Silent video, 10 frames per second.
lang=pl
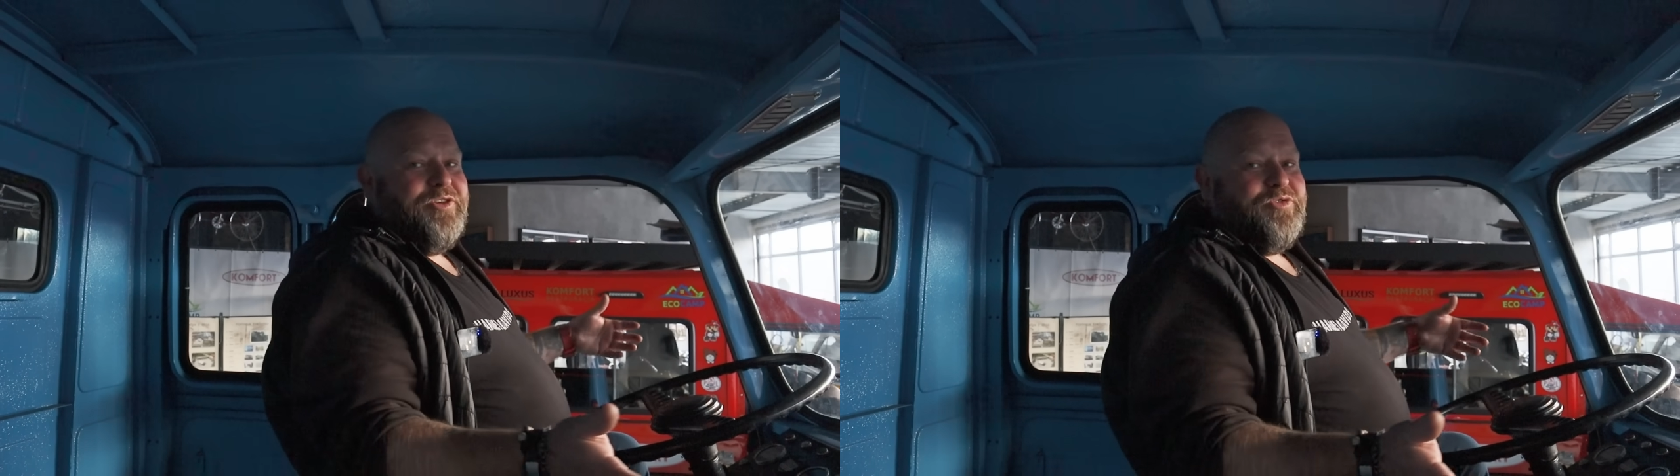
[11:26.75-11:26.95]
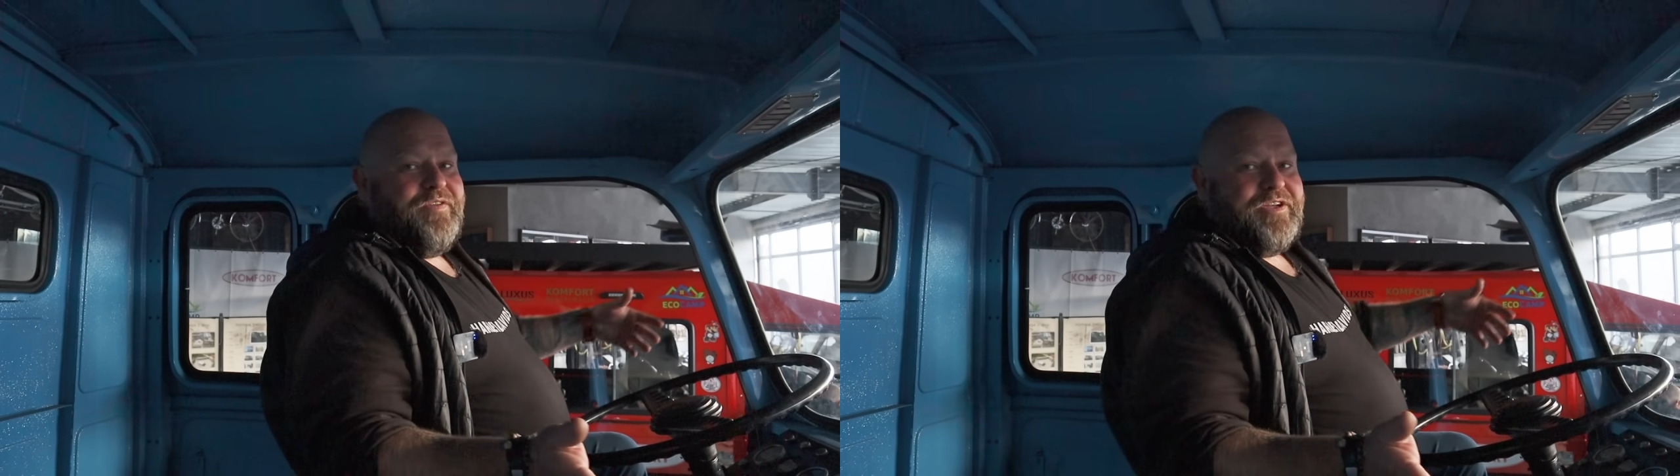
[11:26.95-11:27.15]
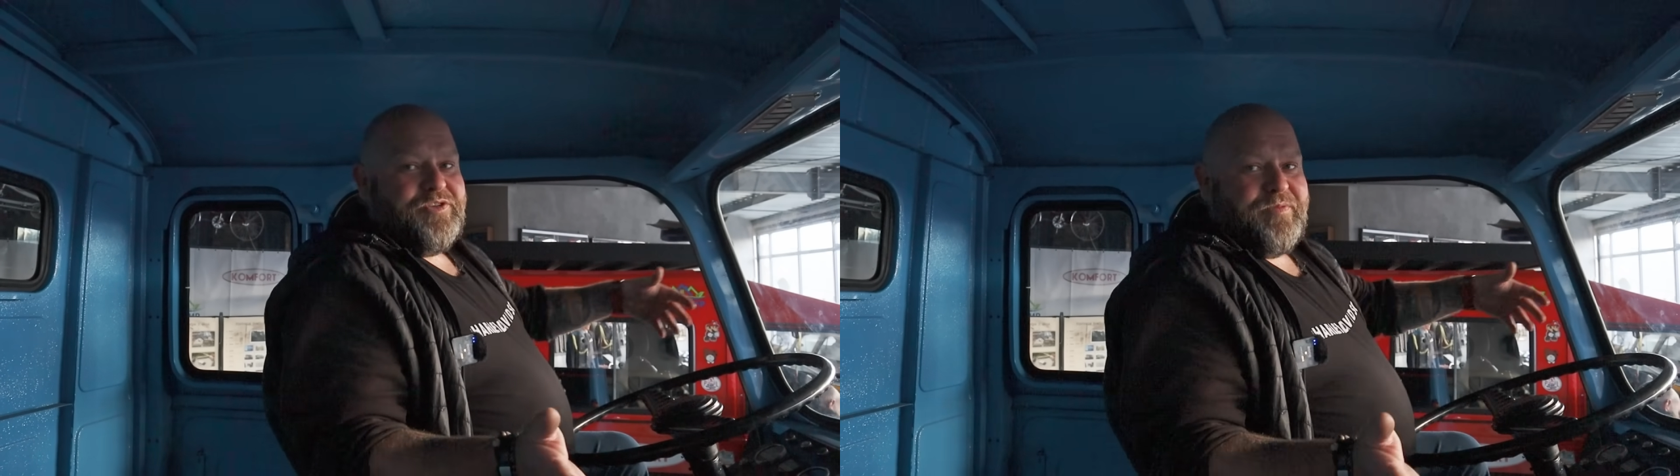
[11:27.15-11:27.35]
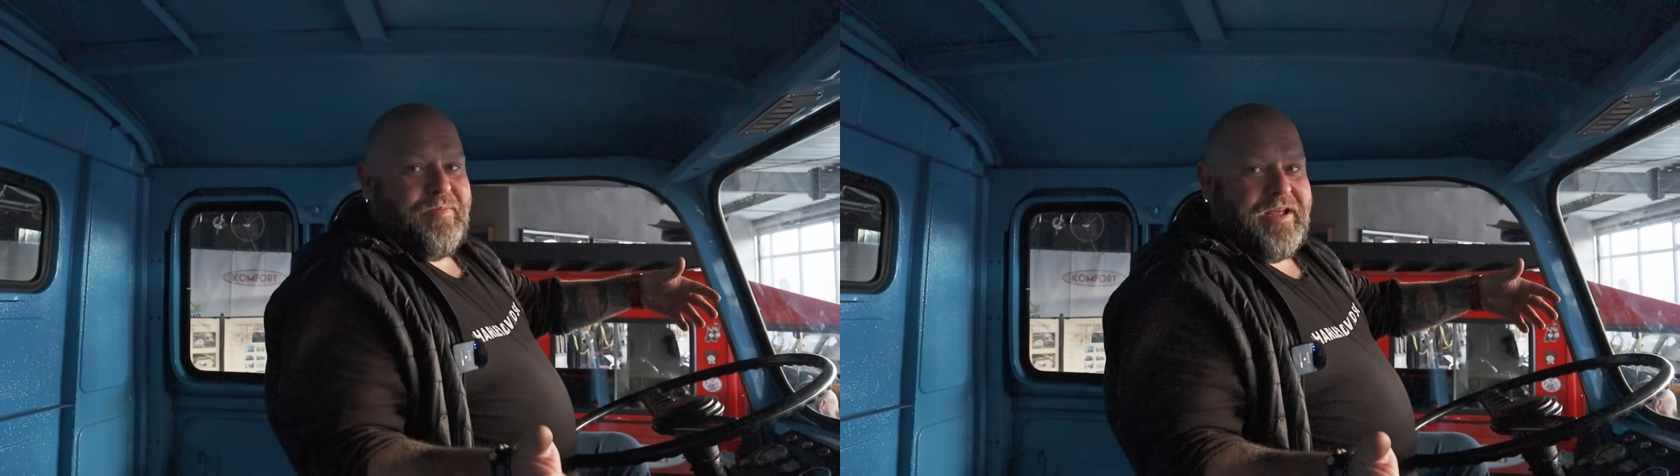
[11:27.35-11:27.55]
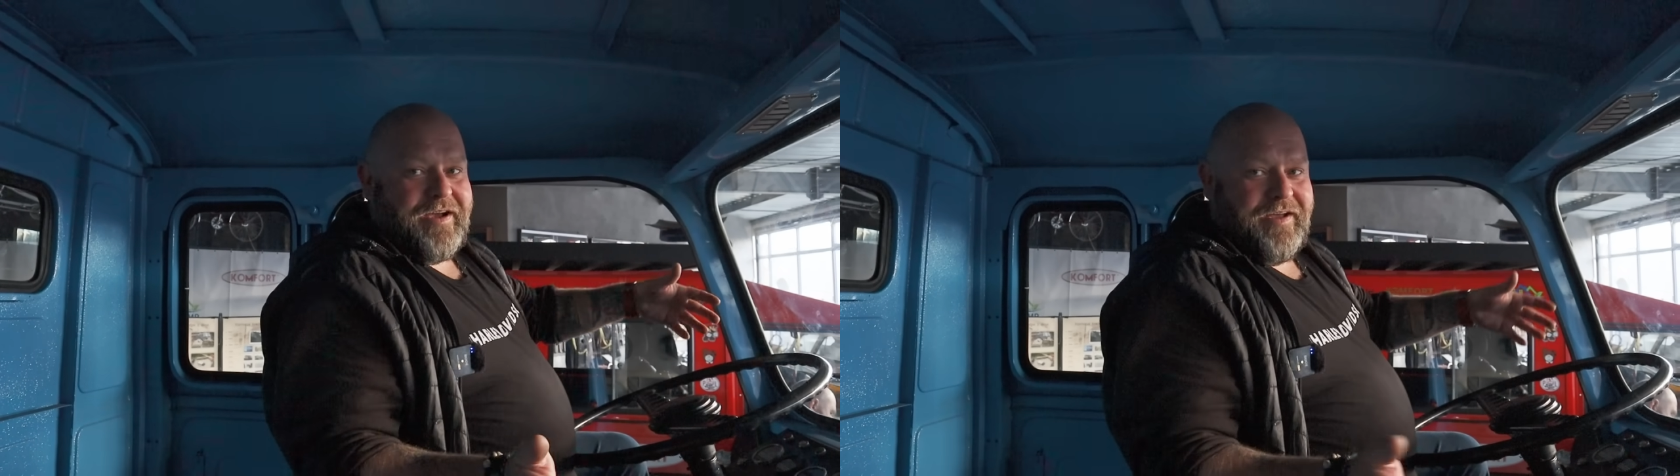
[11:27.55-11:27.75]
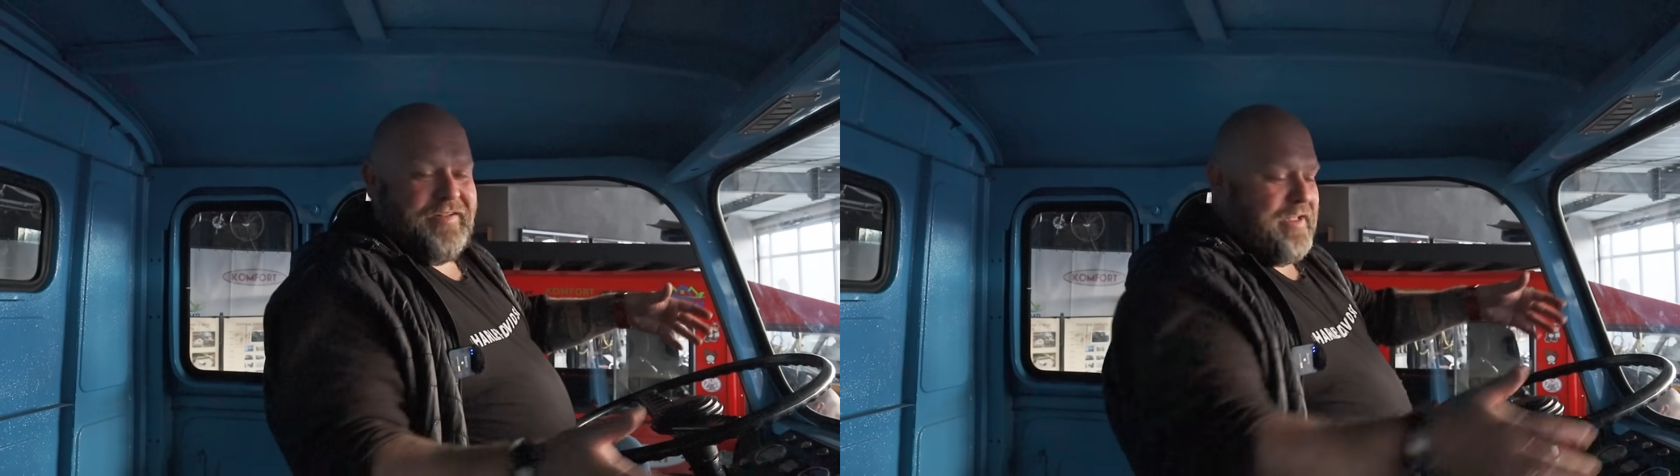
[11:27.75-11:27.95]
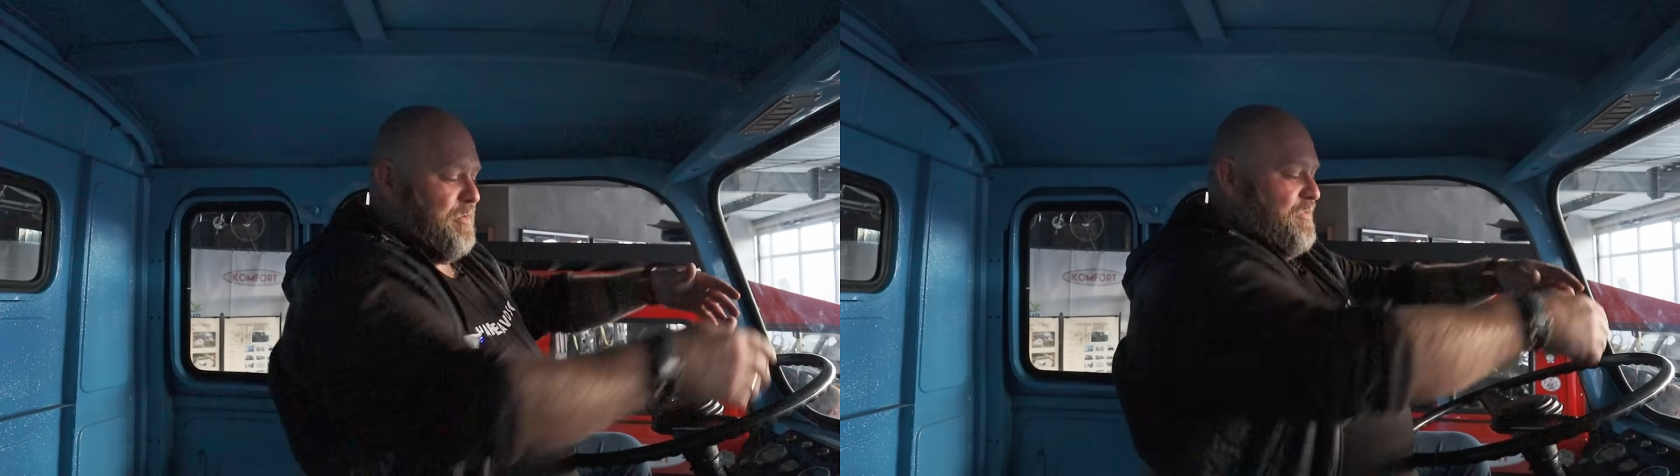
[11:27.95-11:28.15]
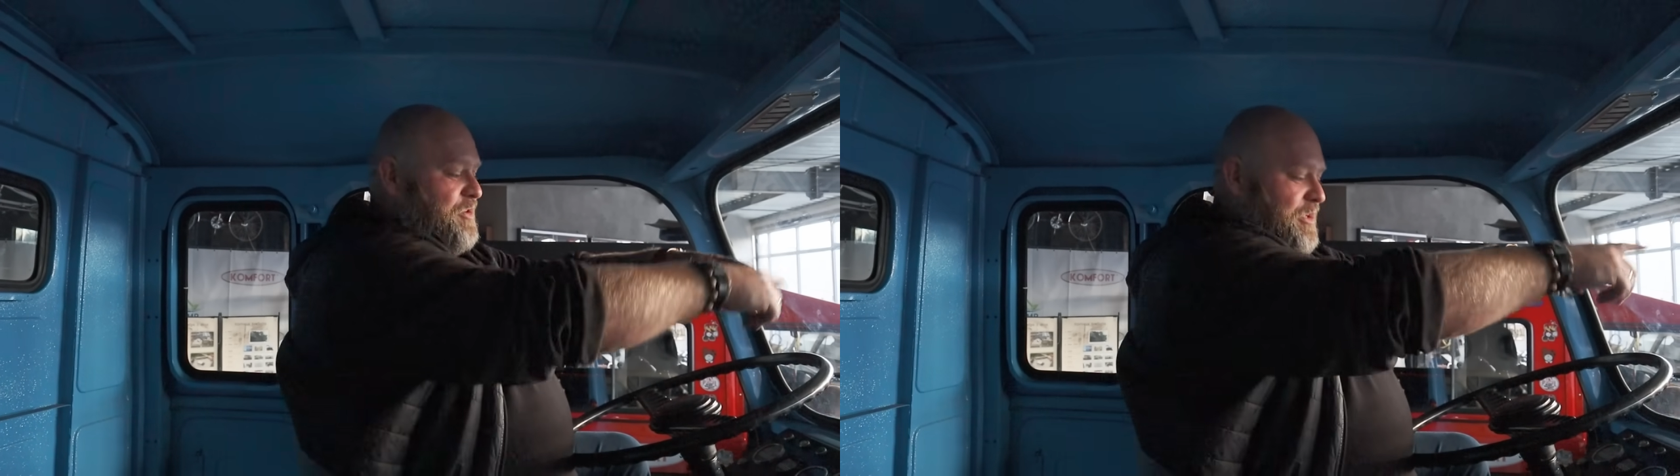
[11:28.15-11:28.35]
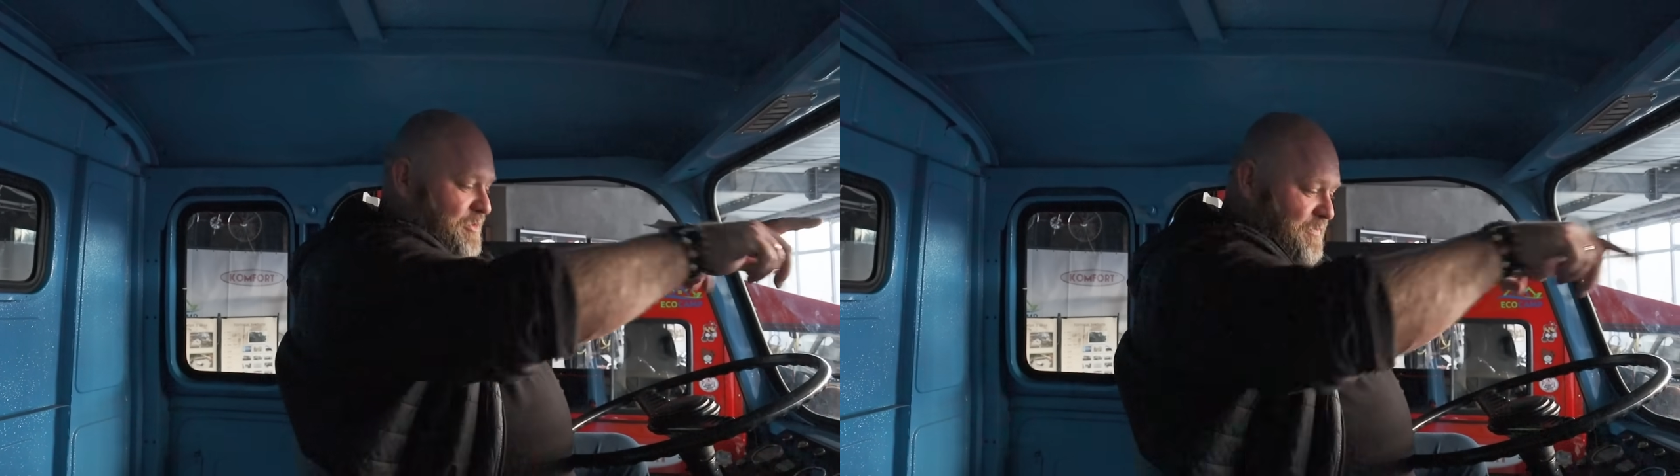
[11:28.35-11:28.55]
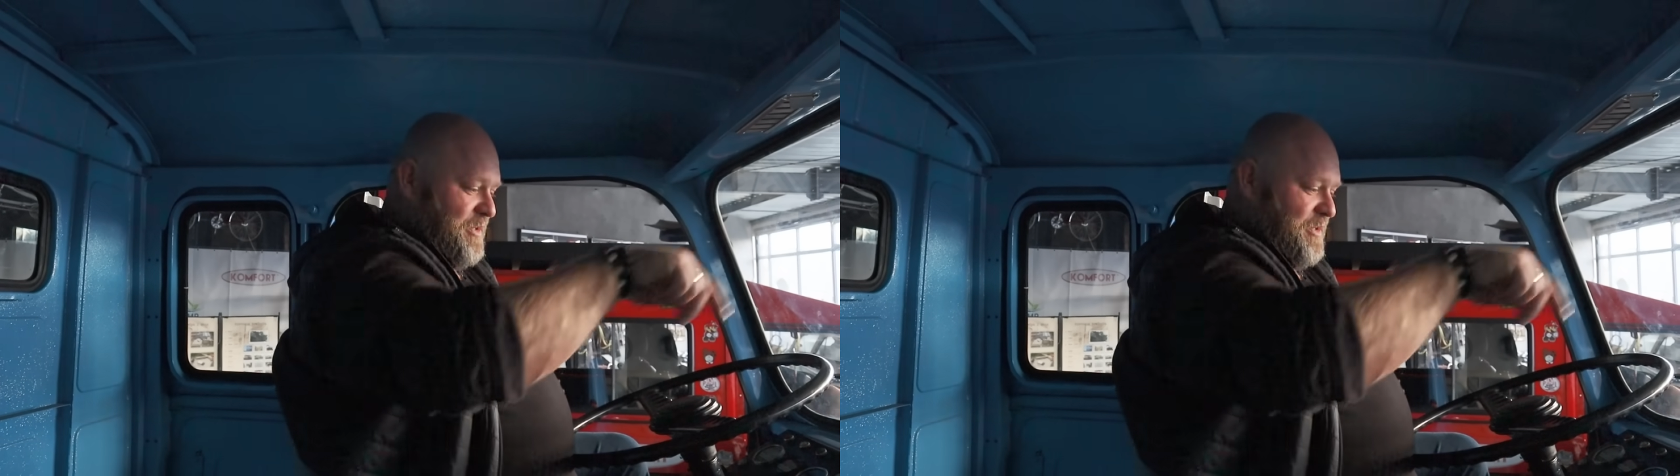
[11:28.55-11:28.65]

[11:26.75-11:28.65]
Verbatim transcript: człowiek trzyma blachę, najpierw trzeba to